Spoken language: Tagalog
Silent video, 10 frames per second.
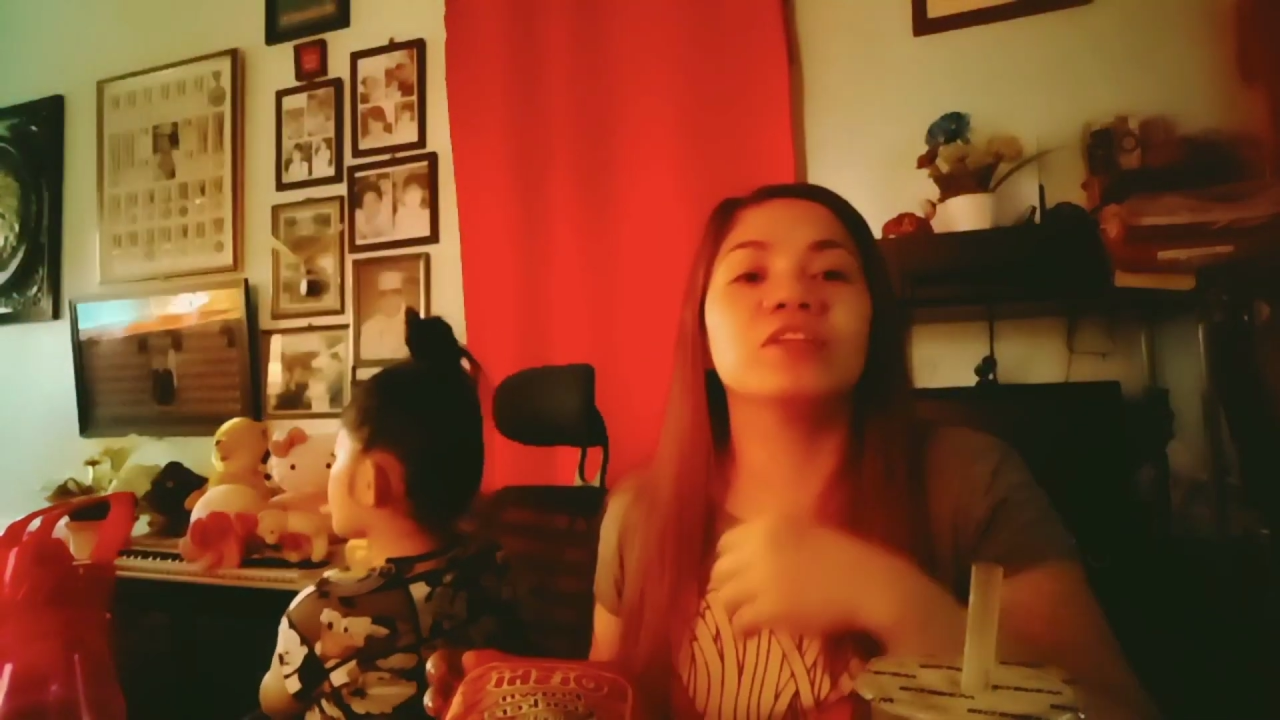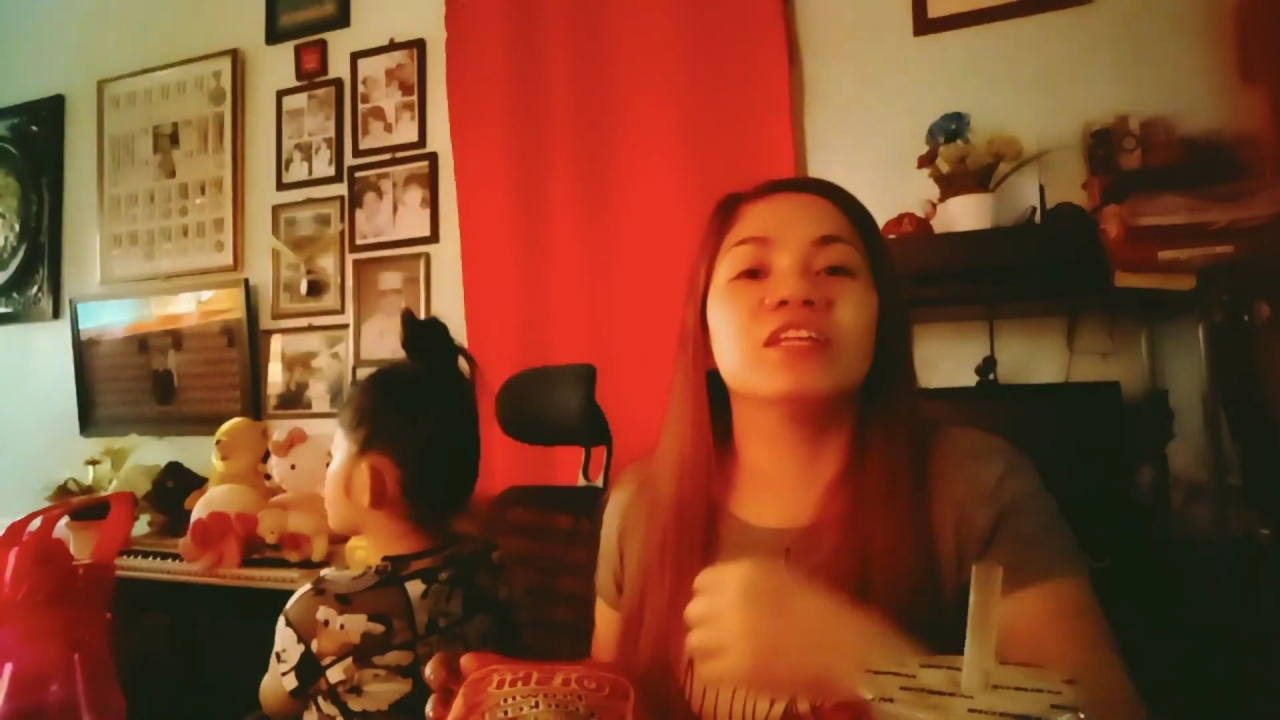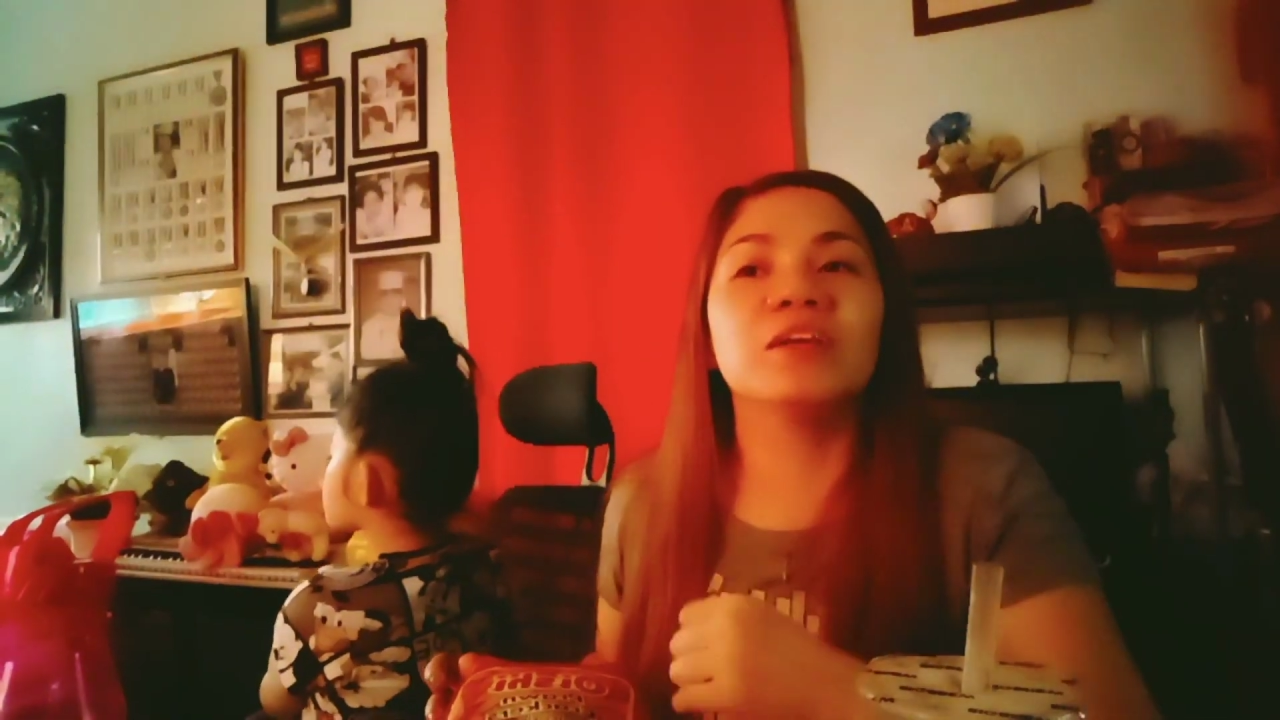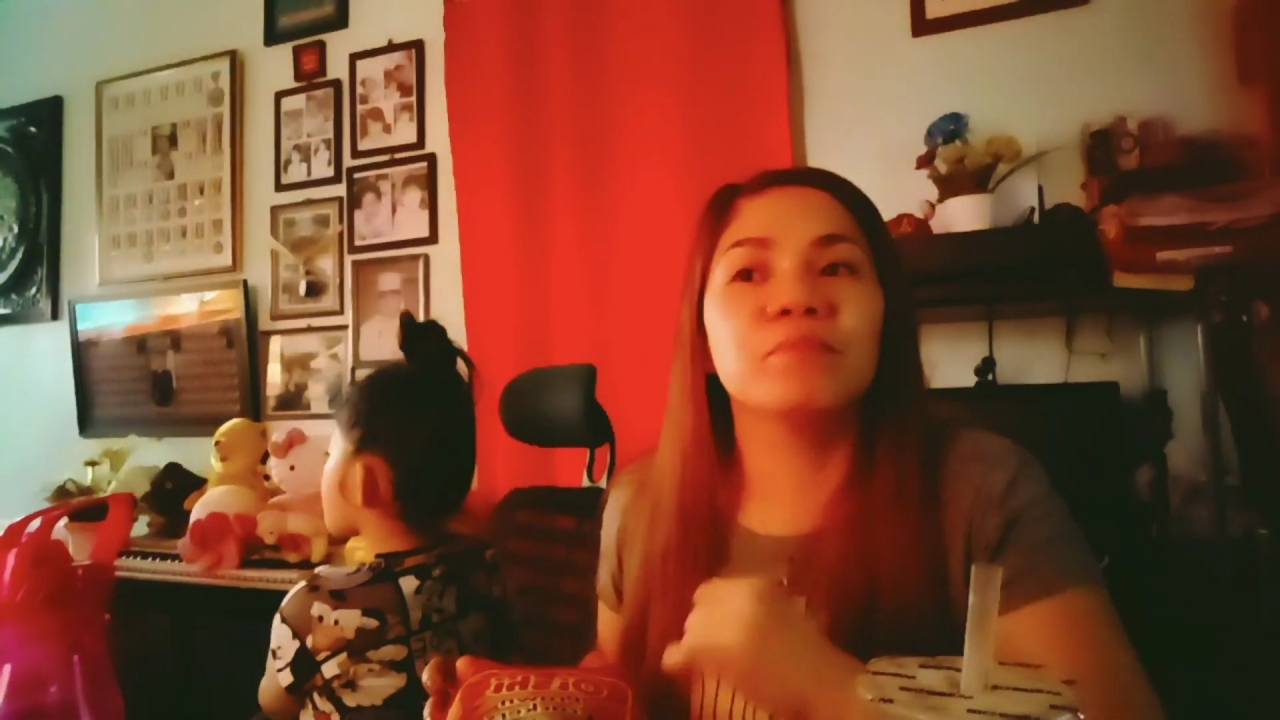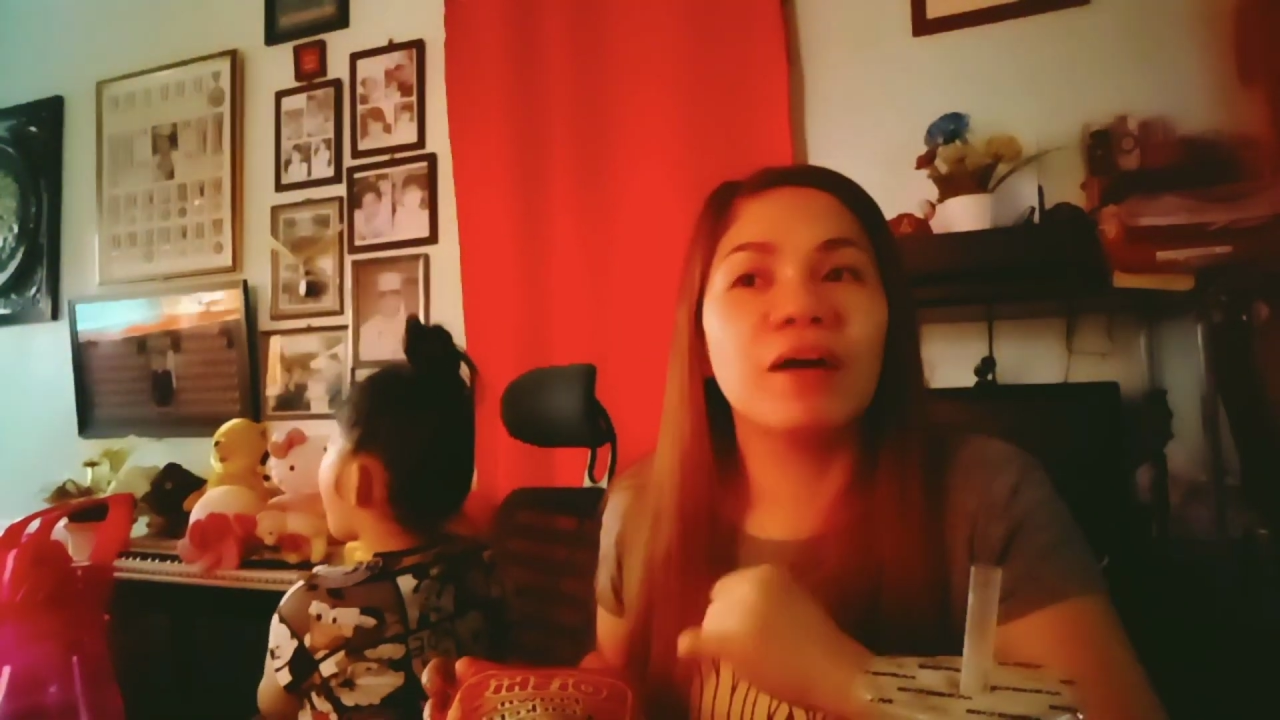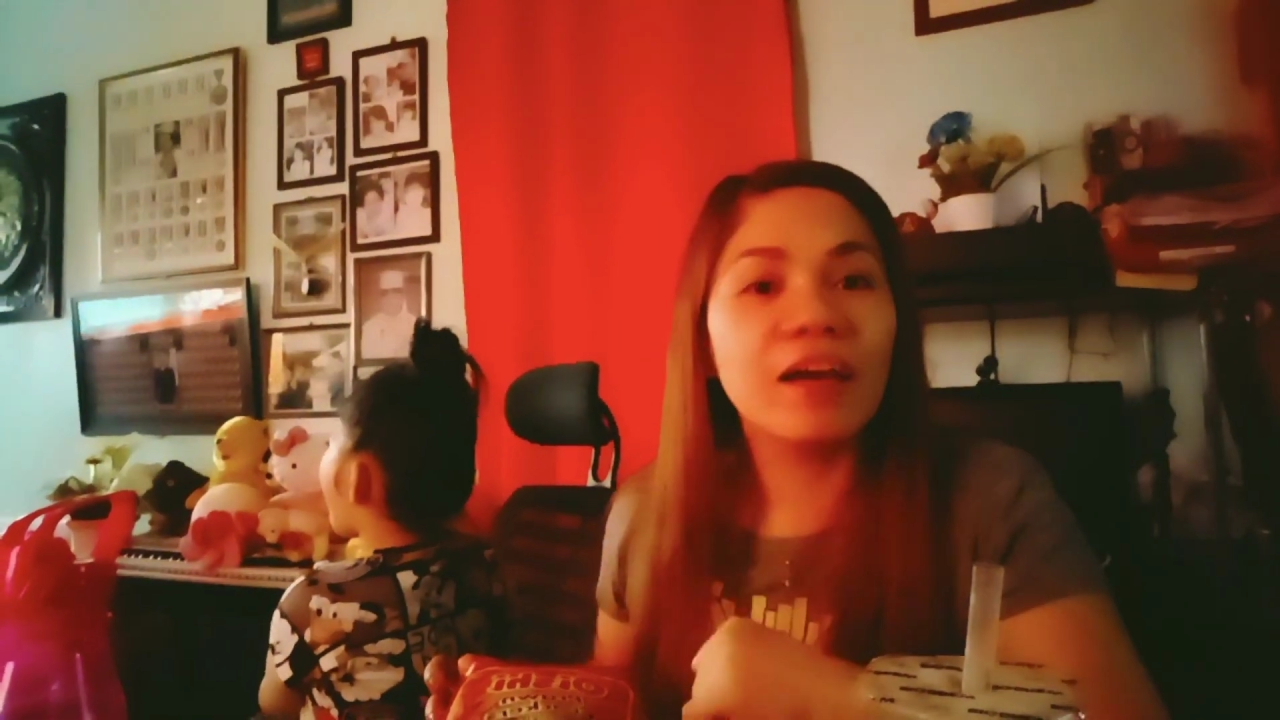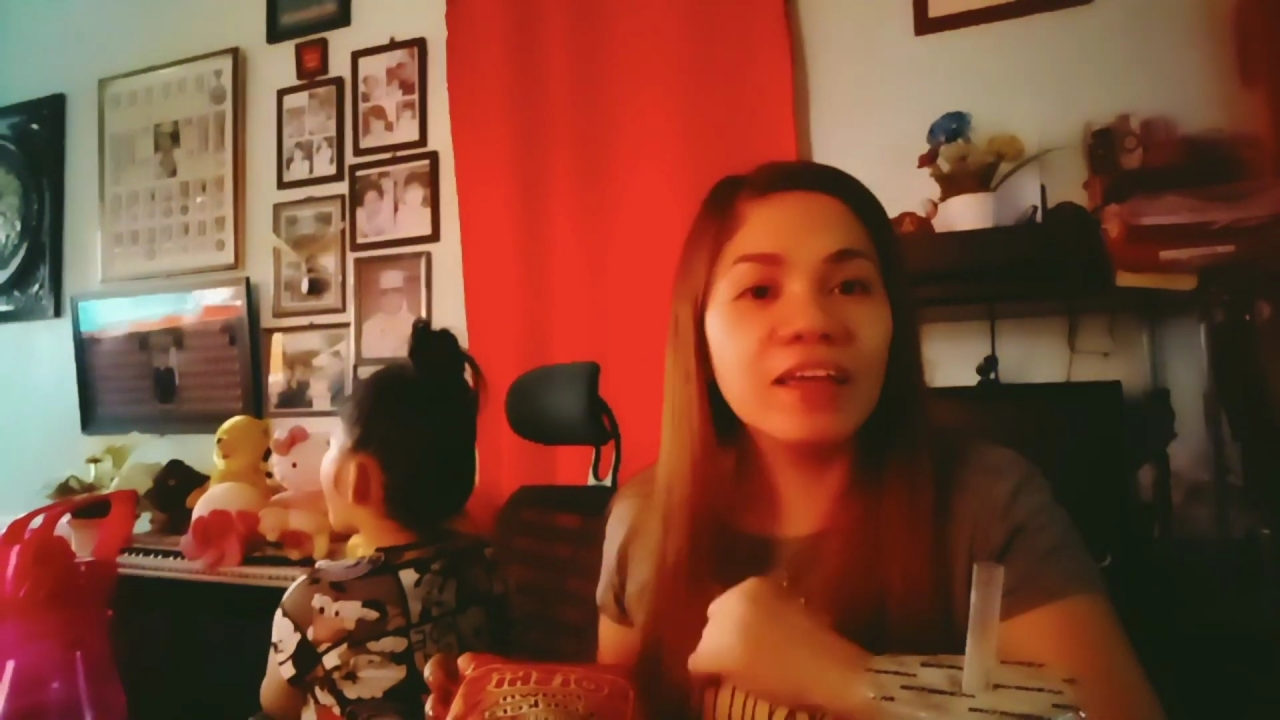my